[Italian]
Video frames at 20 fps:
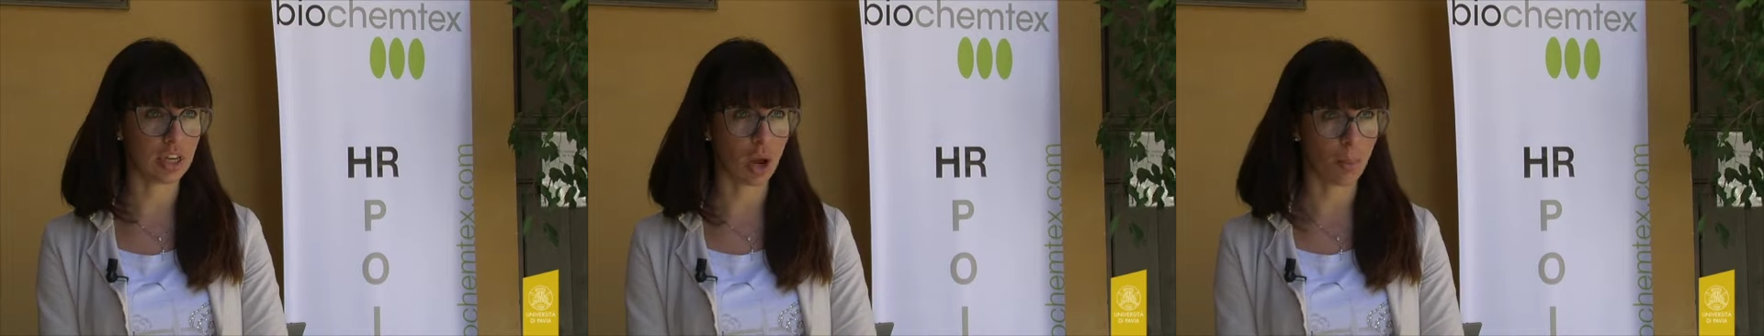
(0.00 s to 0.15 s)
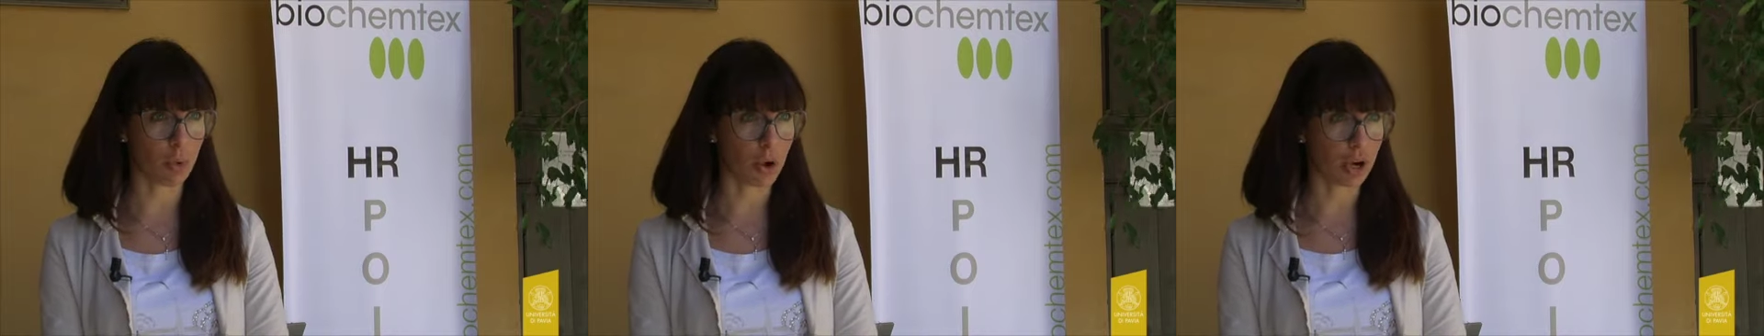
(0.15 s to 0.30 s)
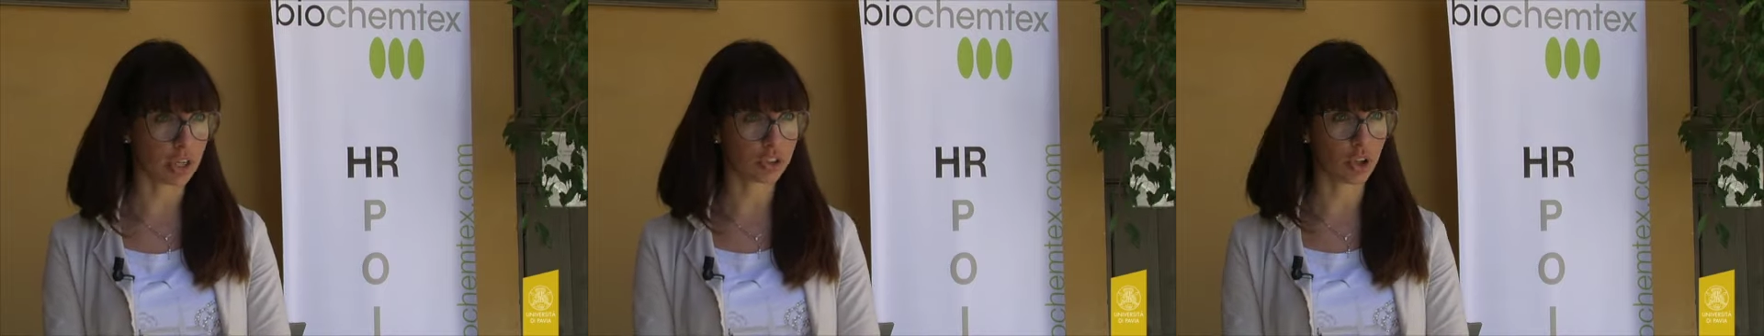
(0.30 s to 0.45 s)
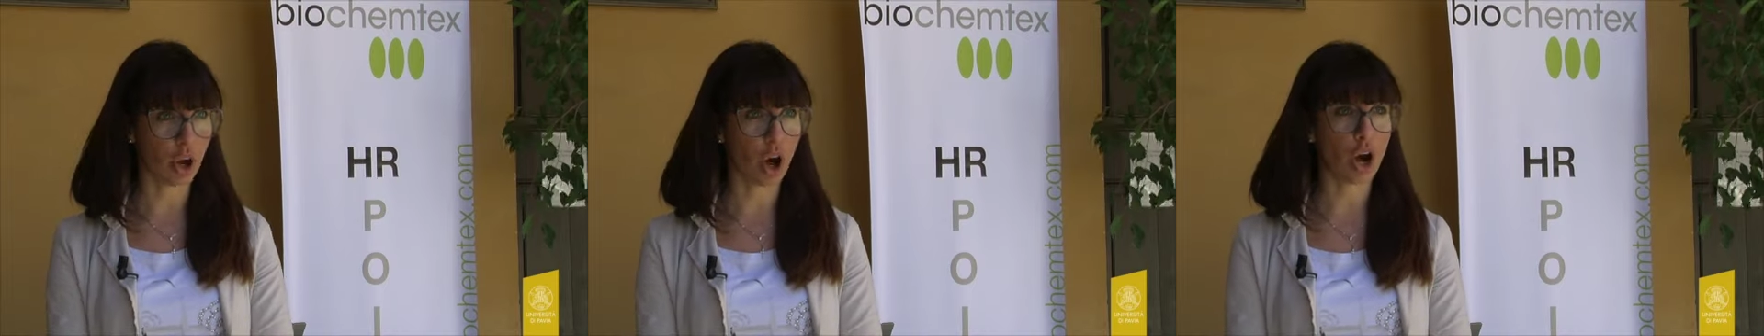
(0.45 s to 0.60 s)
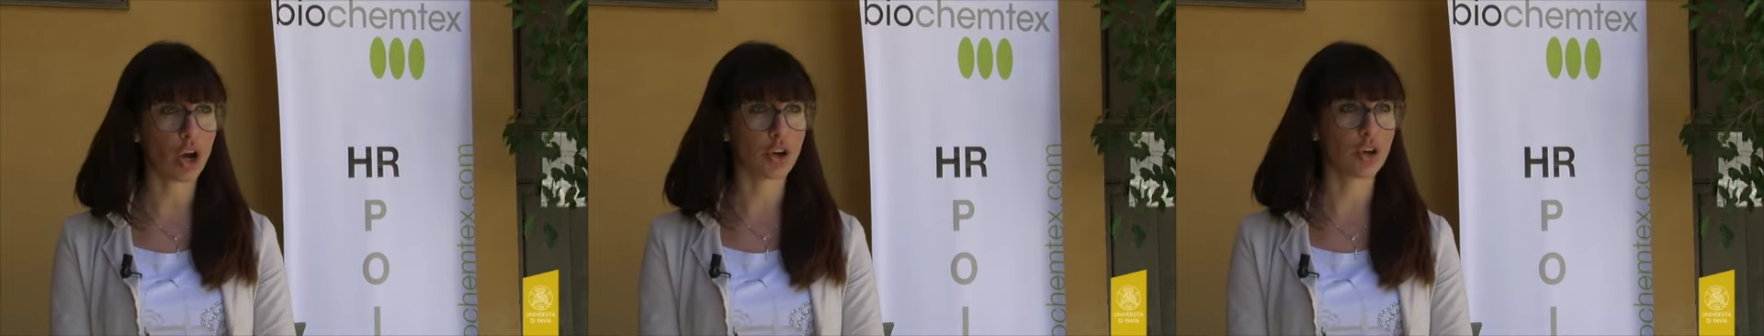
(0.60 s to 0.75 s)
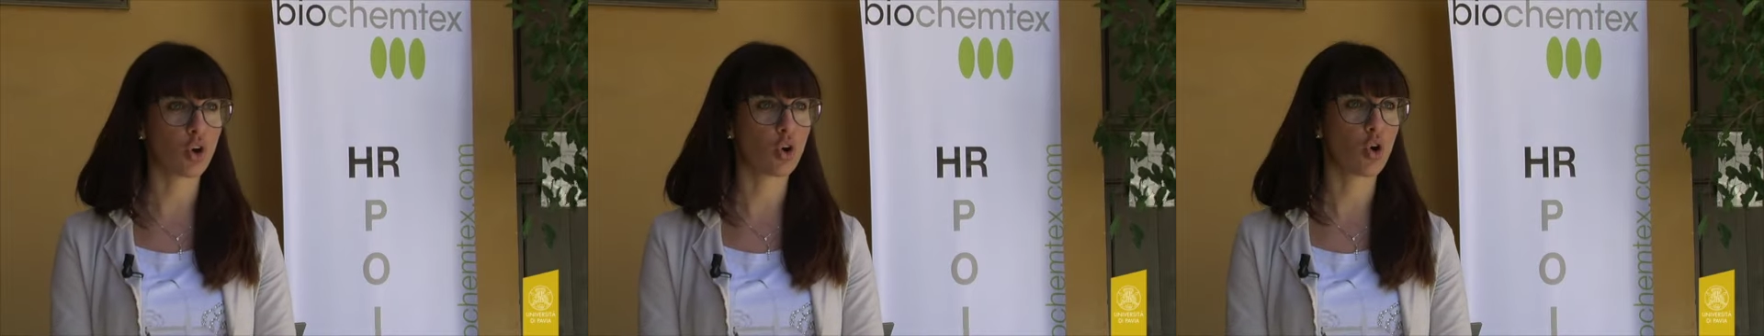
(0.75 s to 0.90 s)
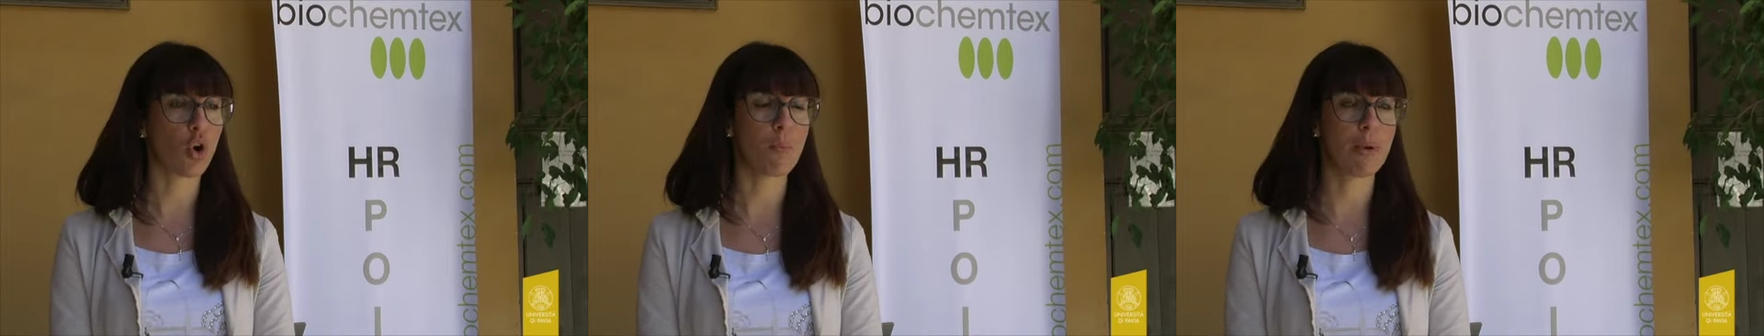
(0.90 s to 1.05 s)

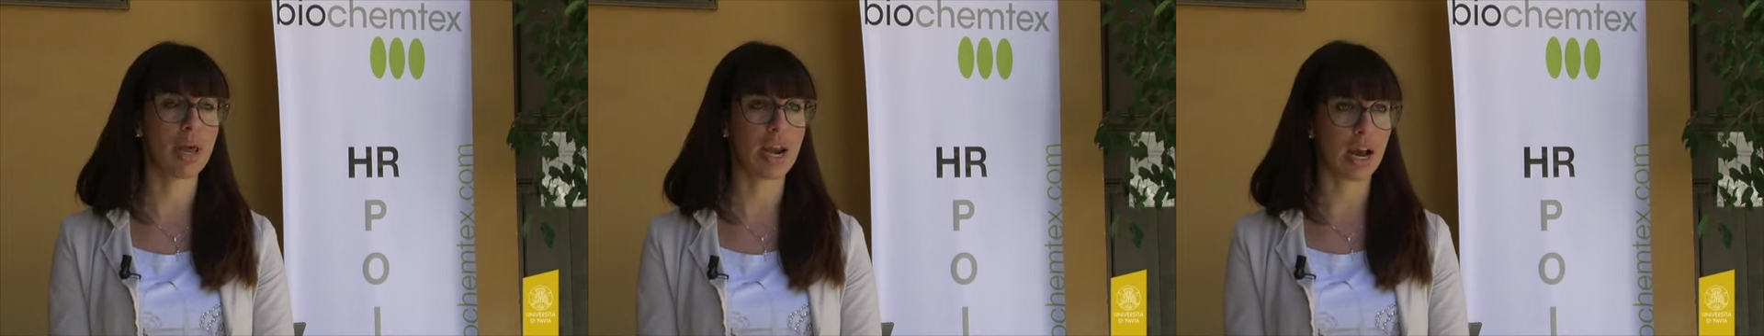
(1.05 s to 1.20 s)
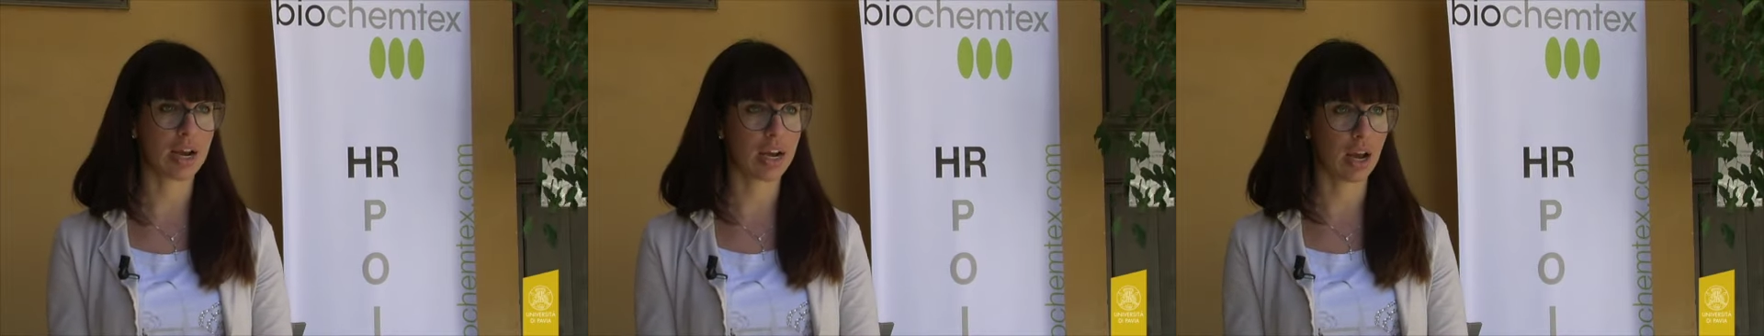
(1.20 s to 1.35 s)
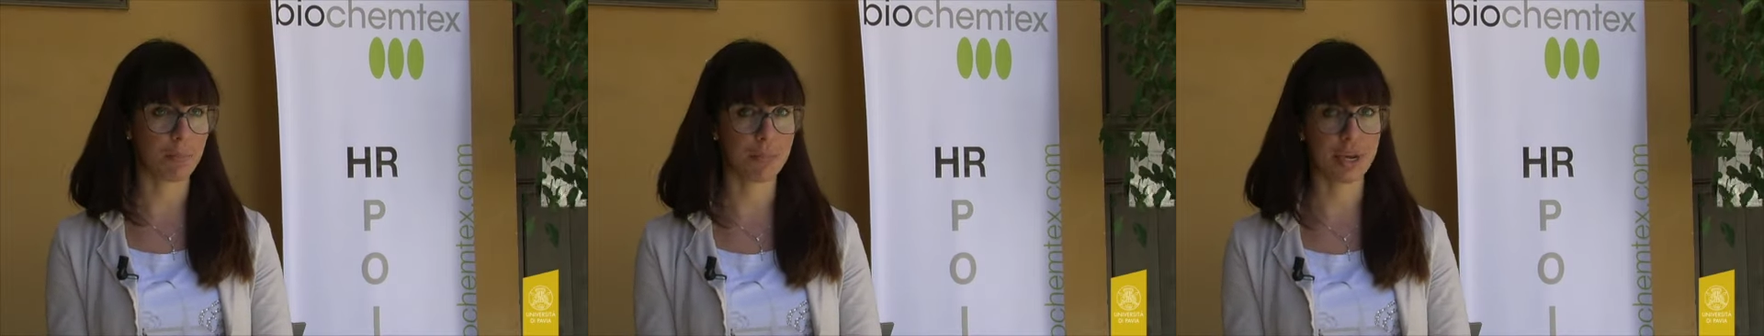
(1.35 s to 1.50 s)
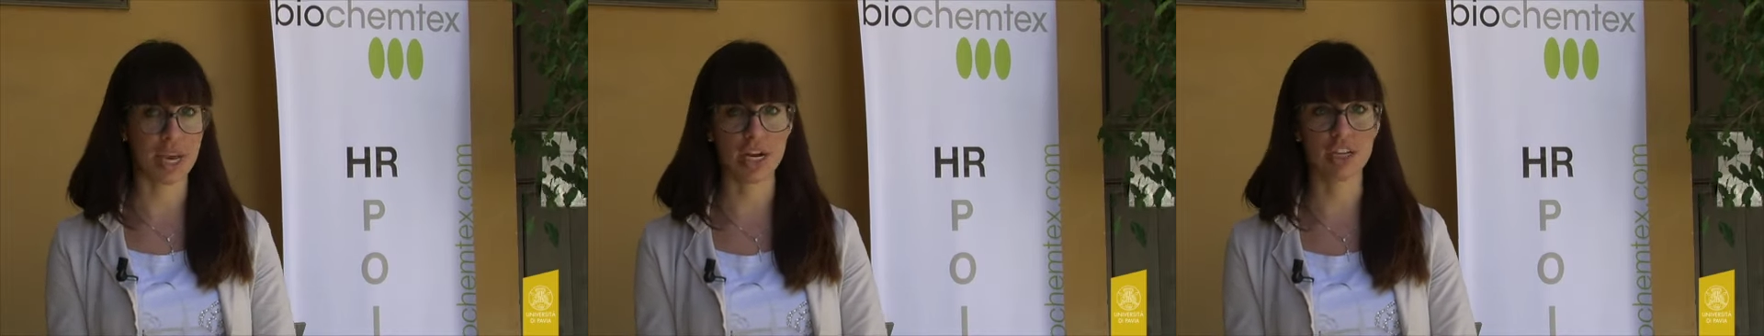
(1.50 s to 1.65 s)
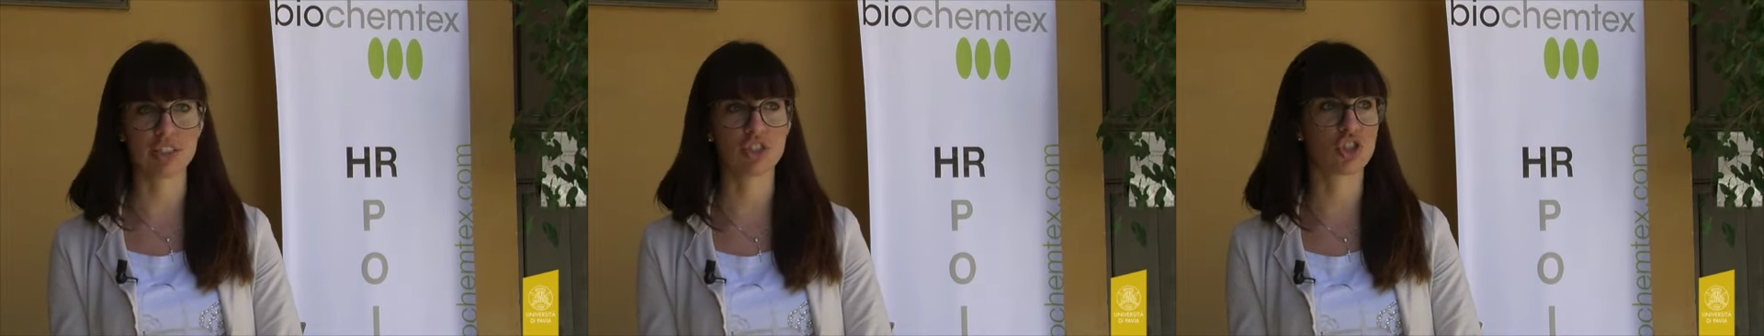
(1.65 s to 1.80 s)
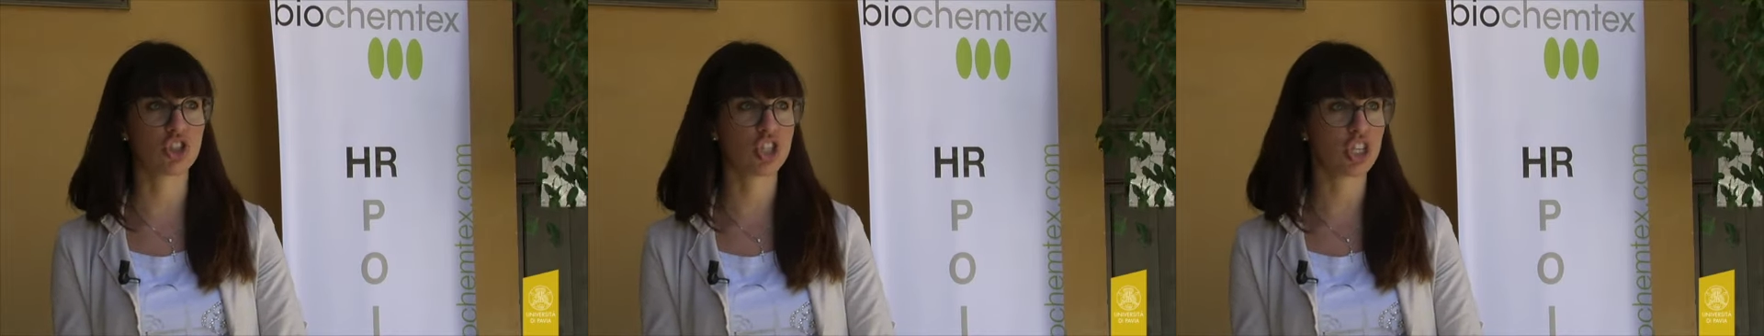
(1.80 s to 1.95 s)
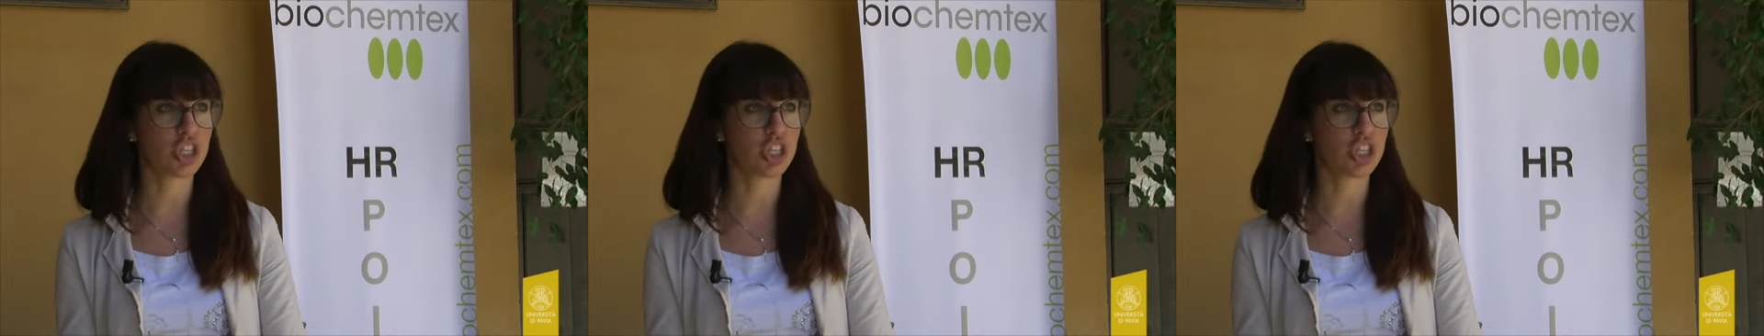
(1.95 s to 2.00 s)
laboratorio come l'HPLC,